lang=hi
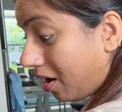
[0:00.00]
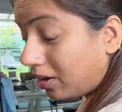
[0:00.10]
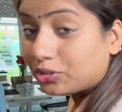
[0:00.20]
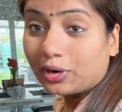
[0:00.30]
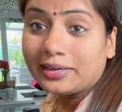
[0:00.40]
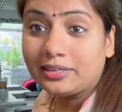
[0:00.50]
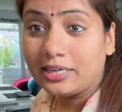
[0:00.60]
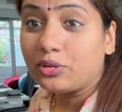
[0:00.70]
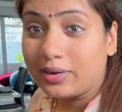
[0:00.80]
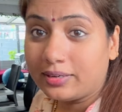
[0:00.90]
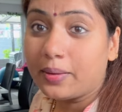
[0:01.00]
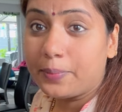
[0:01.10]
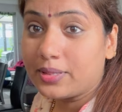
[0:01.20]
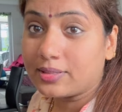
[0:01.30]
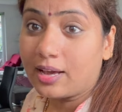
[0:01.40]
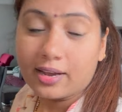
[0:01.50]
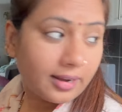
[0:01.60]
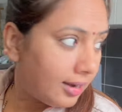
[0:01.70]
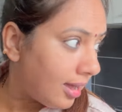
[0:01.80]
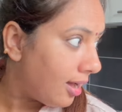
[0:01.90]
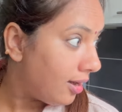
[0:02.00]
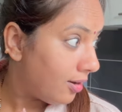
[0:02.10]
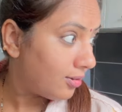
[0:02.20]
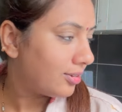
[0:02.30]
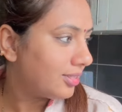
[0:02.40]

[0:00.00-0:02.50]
और ट्वेंटी ट्वेंटी पीस का करेला हाँ और